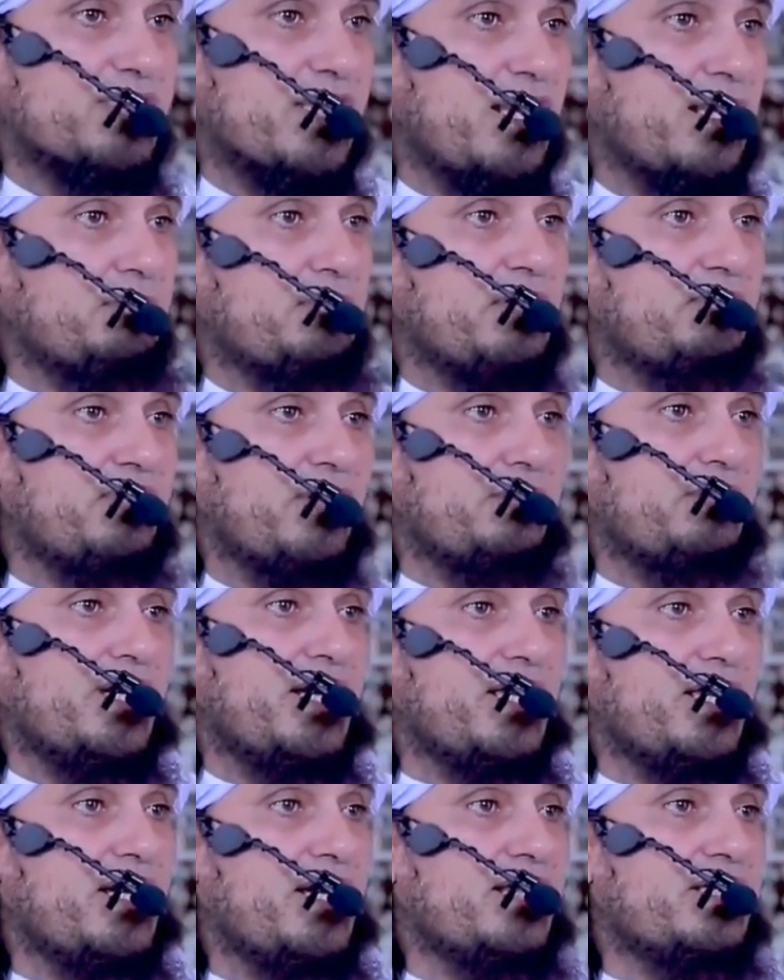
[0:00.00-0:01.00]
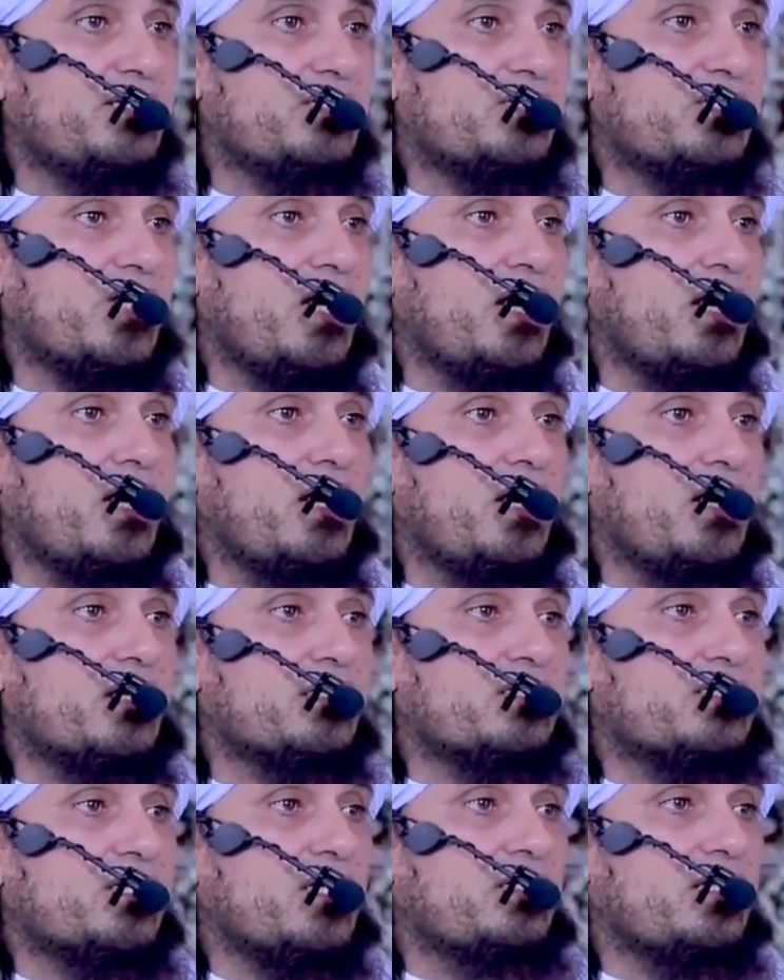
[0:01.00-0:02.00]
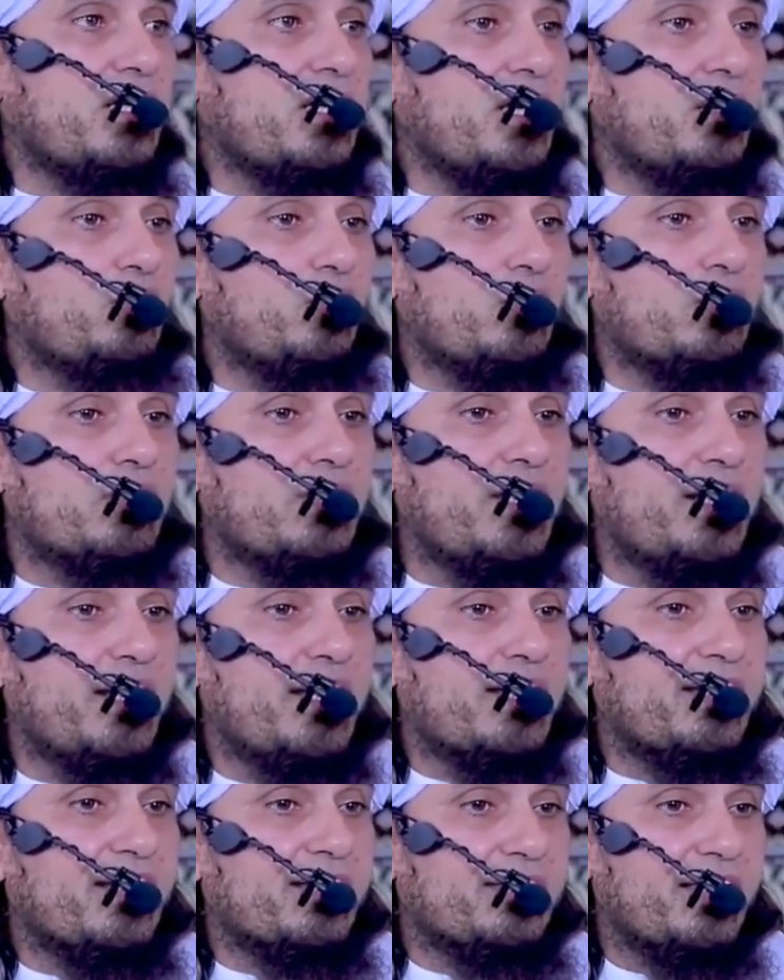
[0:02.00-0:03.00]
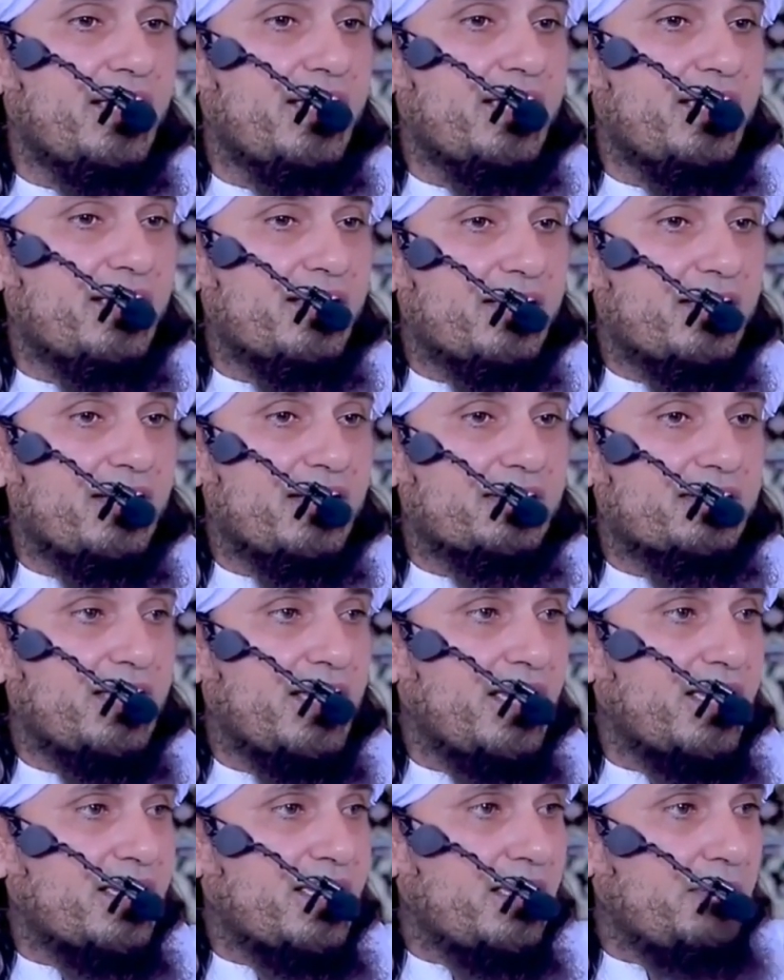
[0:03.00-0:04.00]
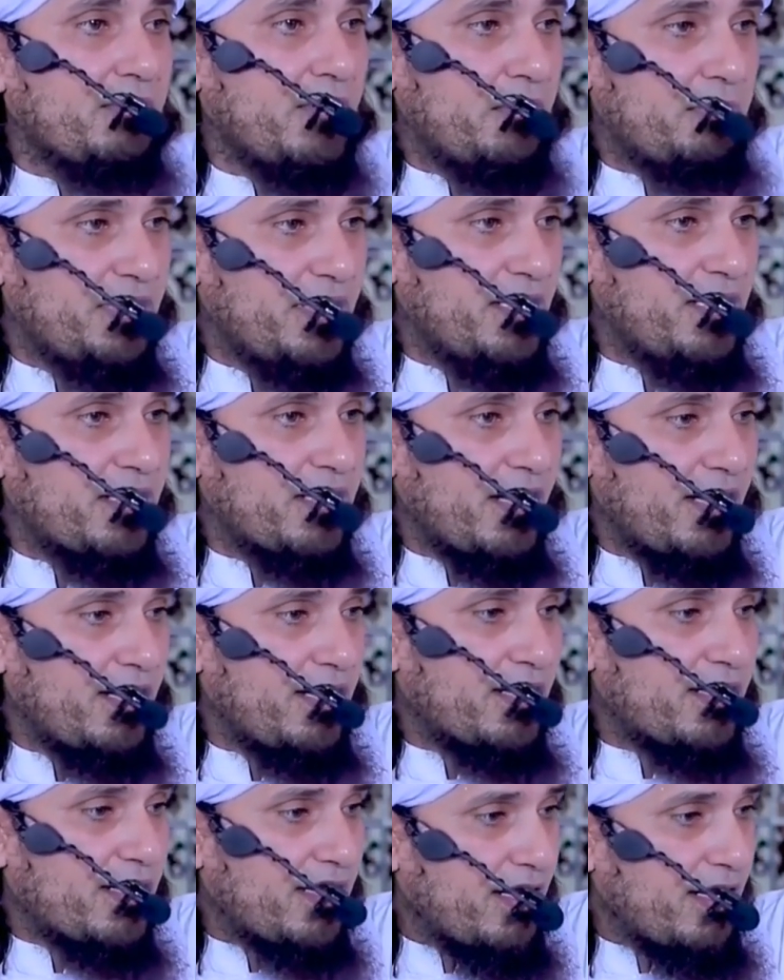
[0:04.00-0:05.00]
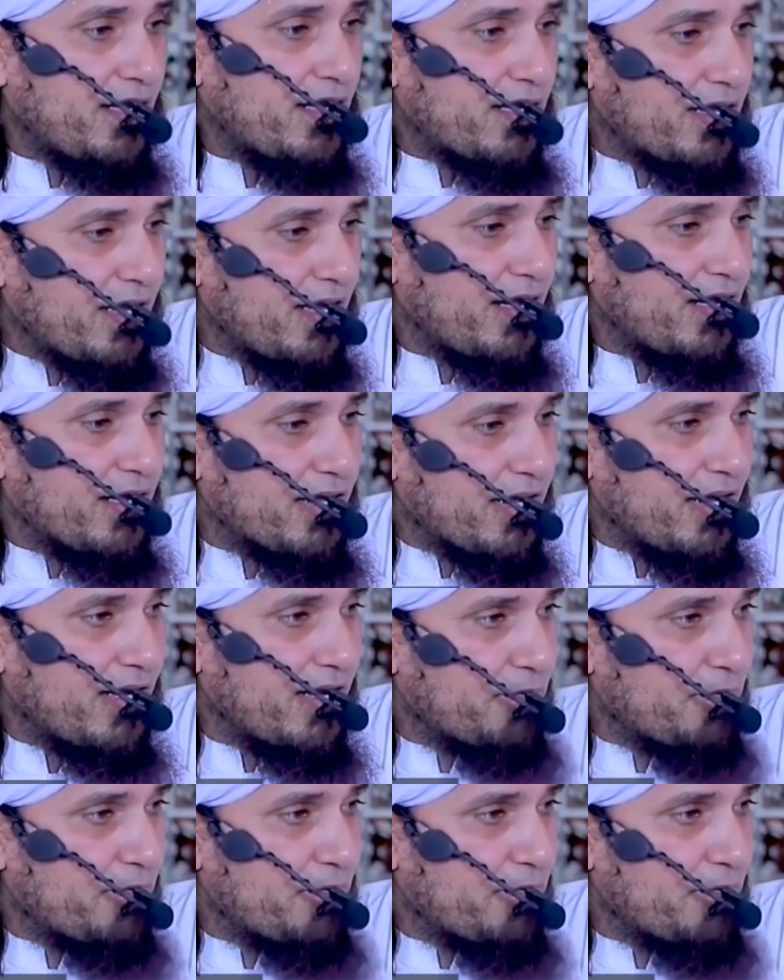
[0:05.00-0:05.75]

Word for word: अलैहि वसल्लम ने फरमाया इंसान सदक़े को डिले करता है करता है कि अभी कल कल कल